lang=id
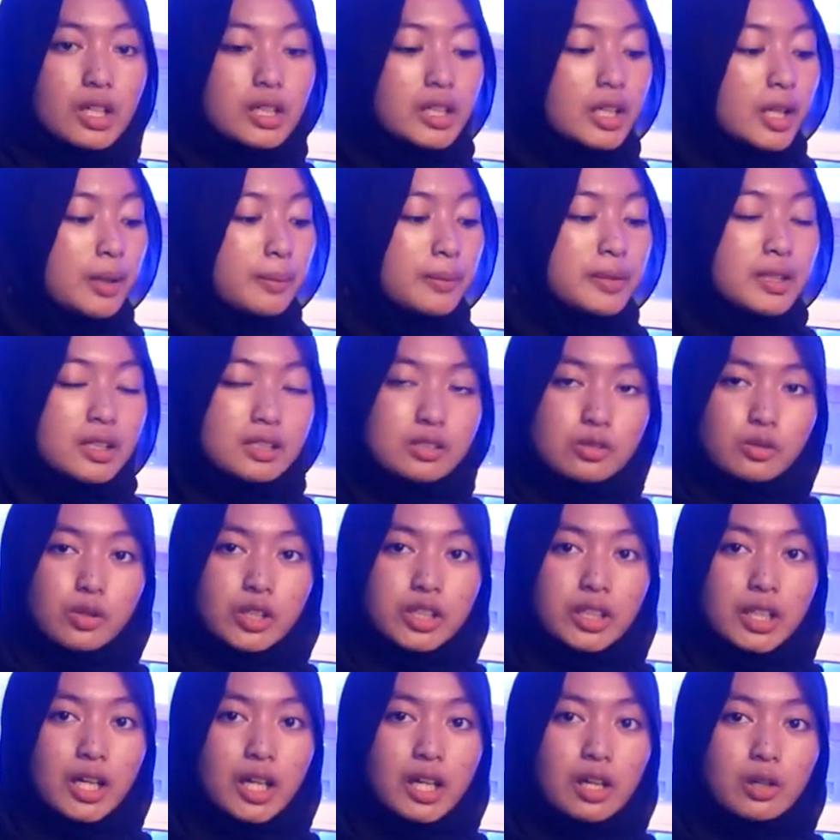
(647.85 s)
Dan
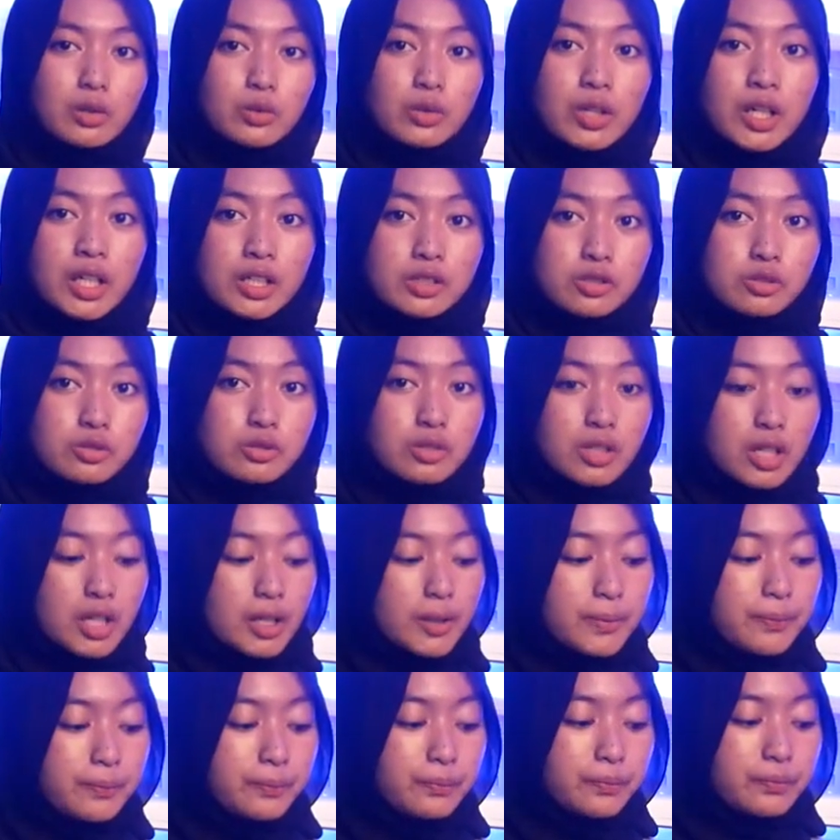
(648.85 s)
menyesuaikan ruangan
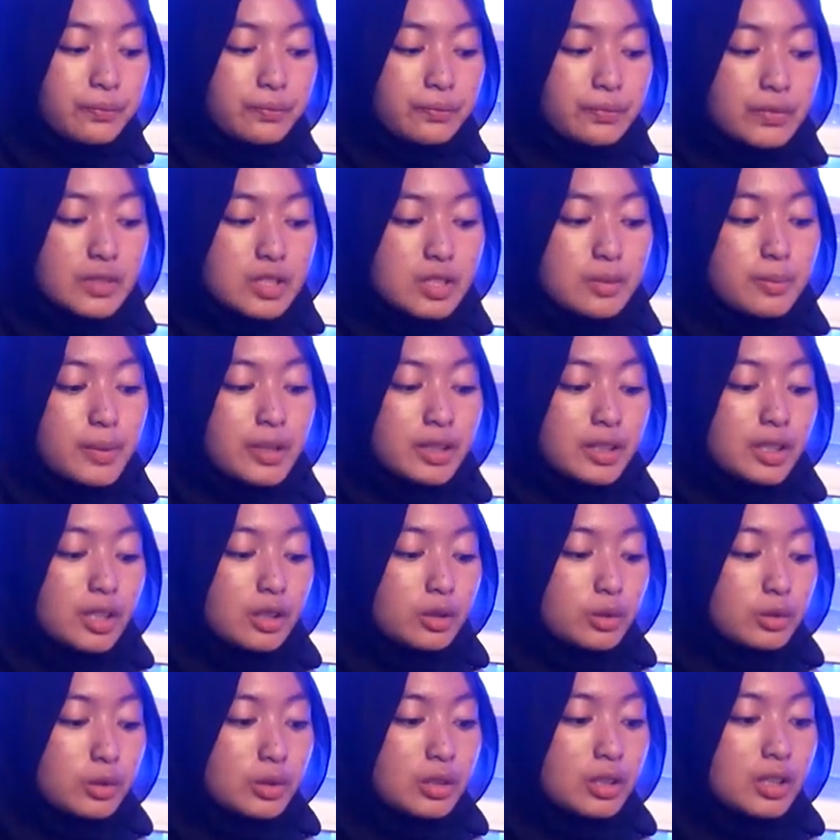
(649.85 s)
juga.
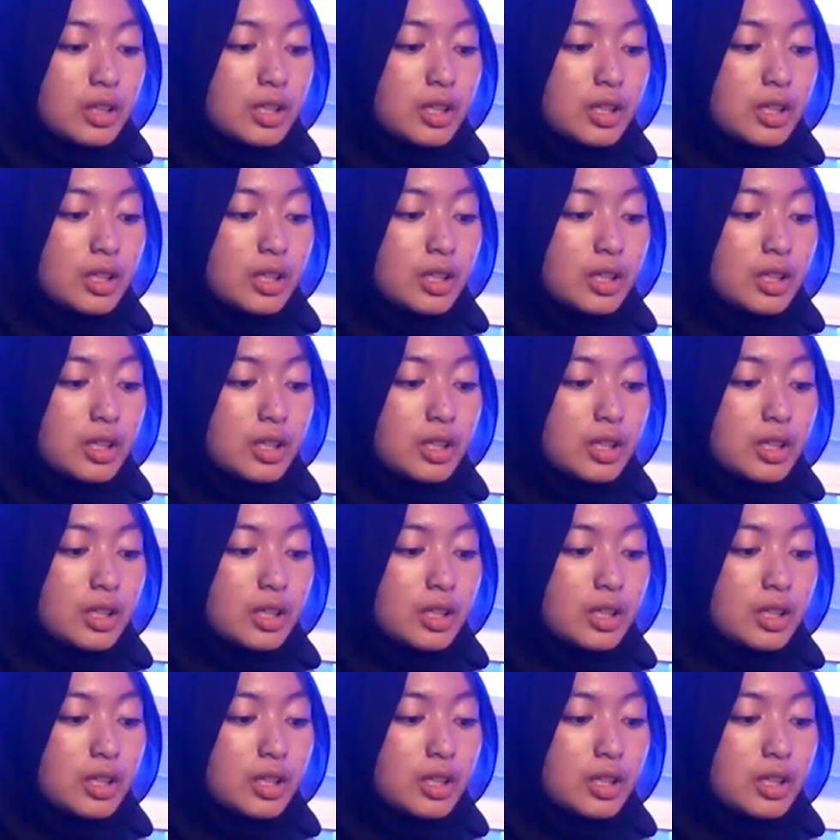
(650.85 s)
Seperti itu.